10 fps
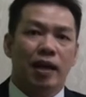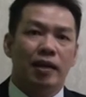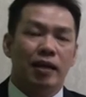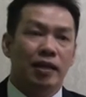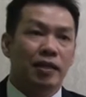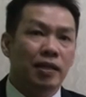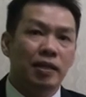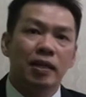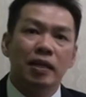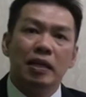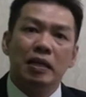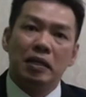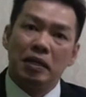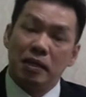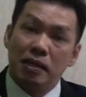Anda ini
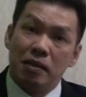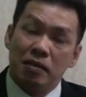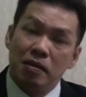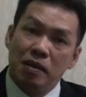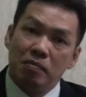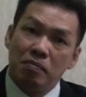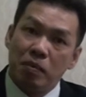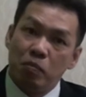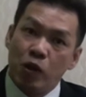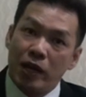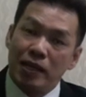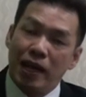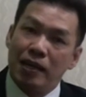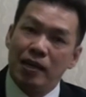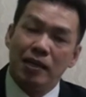uh, membuat
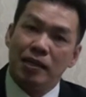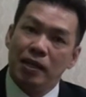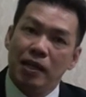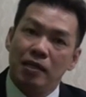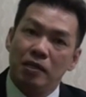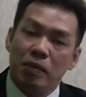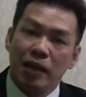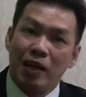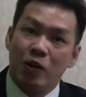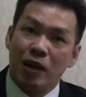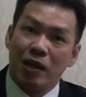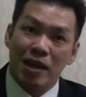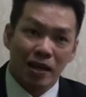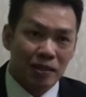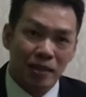Anda dinilai sebagai orang
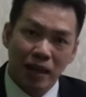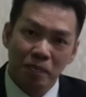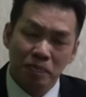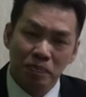yang sikap,